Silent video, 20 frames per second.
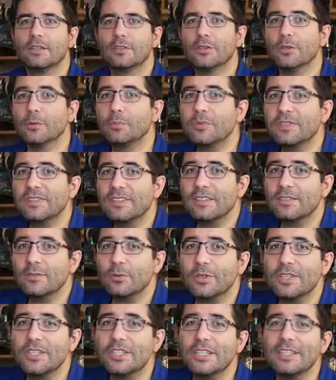Depuis ses
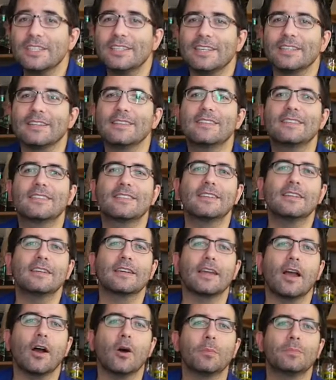origines, la
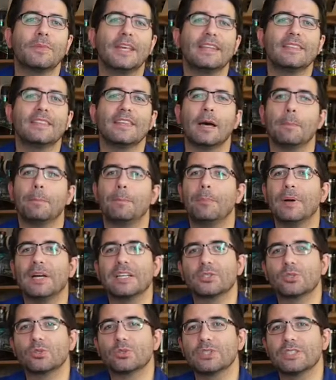distillerie Amden n'a pas
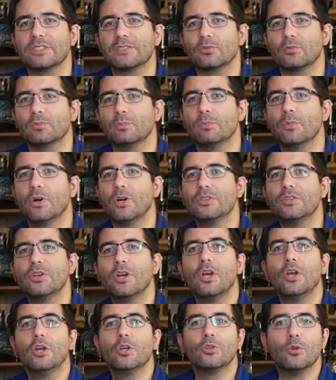changé son mode
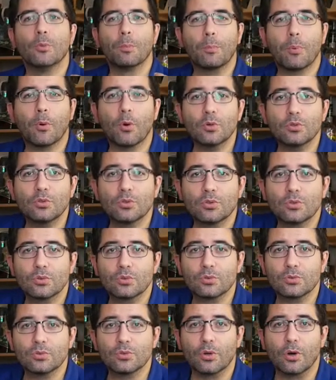de
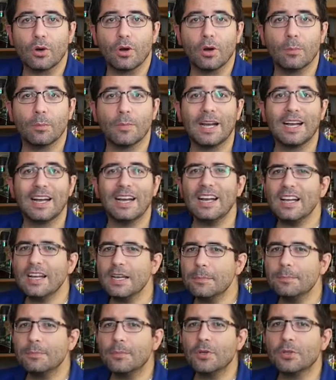production du rhum.
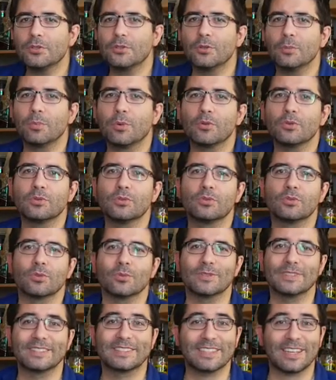Un mode de production
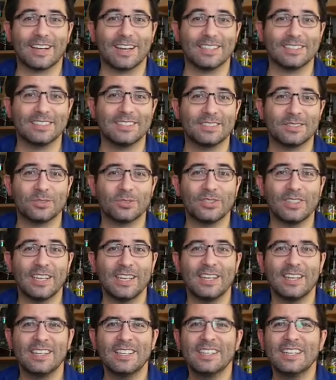
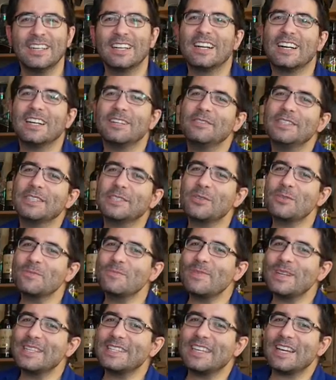traditionnel avec une
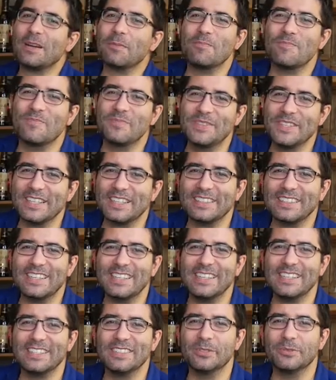manière bien à elle